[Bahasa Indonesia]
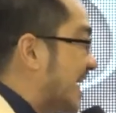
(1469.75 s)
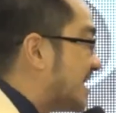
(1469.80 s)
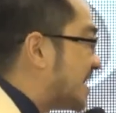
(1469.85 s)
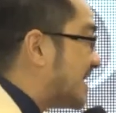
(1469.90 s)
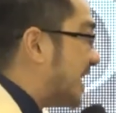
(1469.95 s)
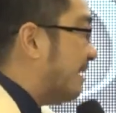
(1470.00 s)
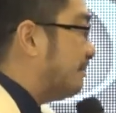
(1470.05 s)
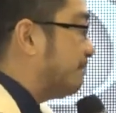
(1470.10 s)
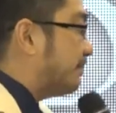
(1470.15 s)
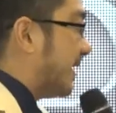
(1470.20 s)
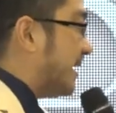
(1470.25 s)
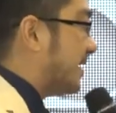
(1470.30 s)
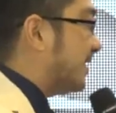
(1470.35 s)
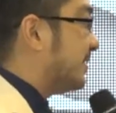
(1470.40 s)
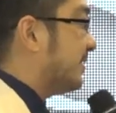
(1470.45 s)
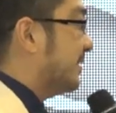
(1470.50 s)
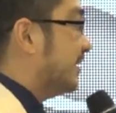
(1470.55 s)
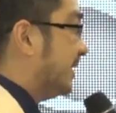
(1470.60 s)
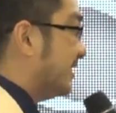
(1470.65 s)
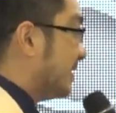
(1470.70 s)
something.
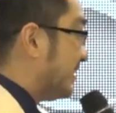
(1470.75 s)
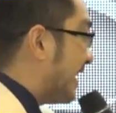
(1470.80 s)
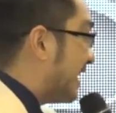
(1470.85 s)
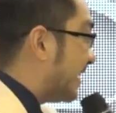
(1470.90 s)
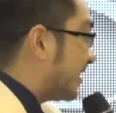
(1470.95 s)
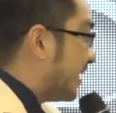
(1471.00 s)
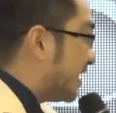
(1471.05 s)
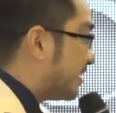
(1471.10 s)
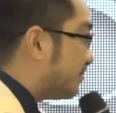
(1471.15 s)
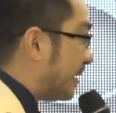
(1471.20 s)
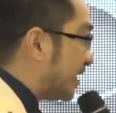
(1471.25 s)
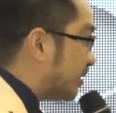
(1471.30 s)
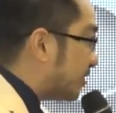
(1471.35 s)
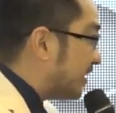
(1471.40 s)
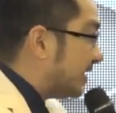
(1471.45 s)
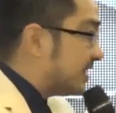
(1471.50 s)
Nothing, besok jadi